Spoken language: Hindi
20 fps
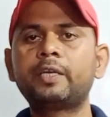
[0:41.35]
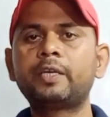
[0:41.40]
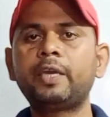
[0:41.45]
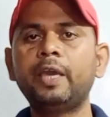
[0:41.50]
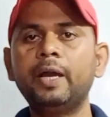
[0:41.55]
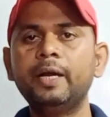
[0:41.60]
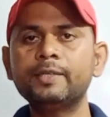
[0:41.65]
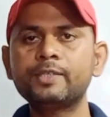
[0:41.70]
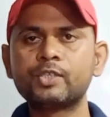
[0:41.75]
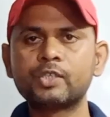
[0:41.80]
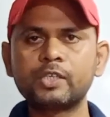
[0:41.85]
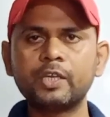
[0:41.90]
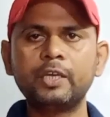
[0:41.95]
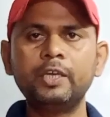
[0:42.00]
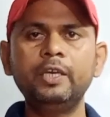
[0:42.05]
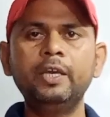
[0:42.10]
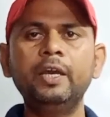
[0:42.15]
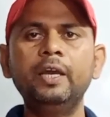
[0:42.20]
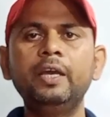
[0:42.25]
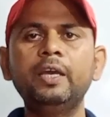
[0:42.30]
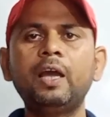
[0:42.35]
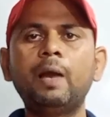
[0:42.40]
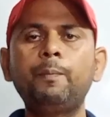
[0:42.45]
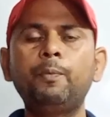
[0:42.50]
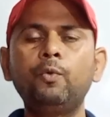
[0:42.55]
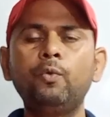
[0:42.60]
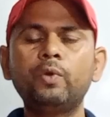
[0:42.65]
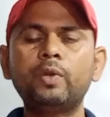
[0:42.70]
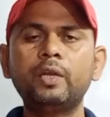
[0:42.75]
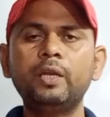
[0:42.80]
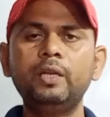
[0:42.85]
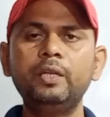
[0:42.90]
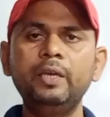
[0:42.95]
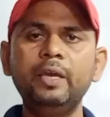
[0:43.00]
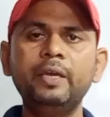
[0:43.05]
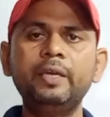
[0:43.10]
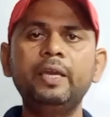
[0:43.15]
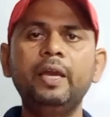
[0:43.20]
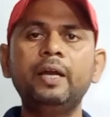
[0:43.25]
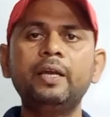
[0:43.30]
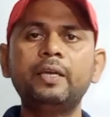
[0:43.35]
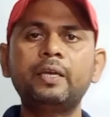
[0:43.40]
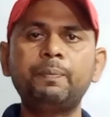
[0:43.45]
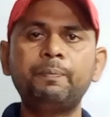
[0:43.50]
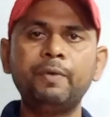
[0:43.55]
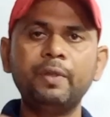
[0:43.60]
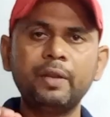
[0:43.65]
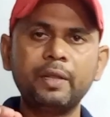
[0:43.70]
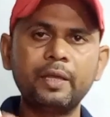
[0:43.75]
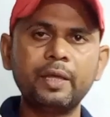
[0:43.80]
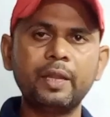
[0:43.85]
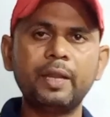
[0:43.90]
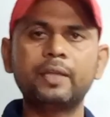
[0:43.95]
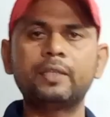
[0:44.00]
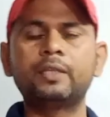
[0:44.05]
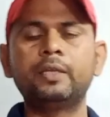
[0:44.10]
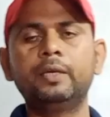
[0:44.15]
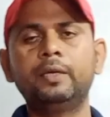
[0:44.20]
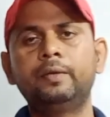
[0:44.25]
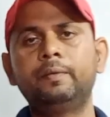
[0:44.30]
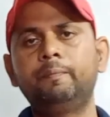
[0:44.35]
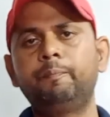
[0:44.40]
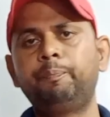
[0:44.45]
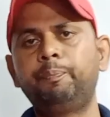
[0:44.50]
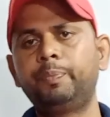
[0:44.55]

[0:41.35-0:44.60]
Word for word: क्या सही है आप लोग के लिए या फिर गलत है